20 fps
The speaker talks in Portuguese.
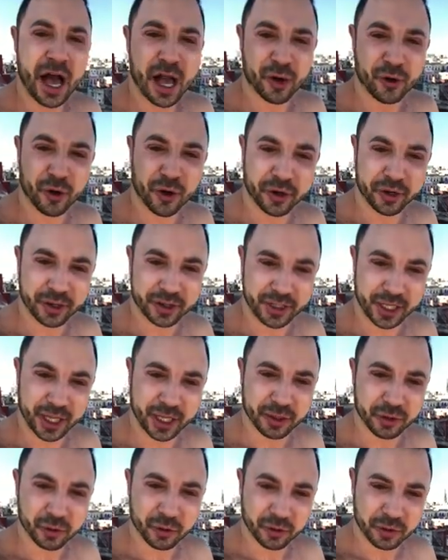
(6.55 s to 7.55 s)
Agora eu
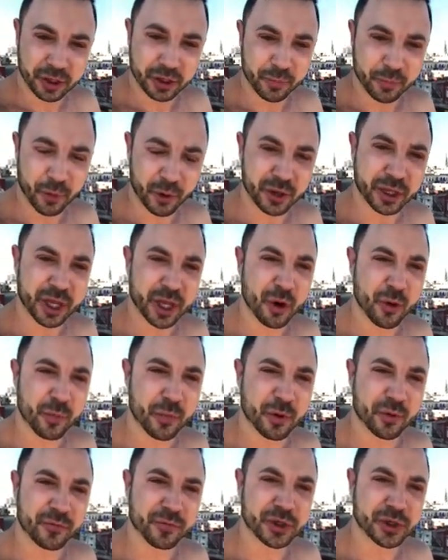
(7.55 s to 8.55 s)
entendo por que o
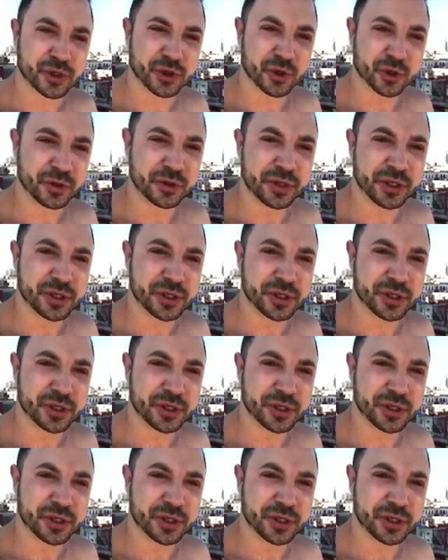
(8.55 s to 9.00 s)
professor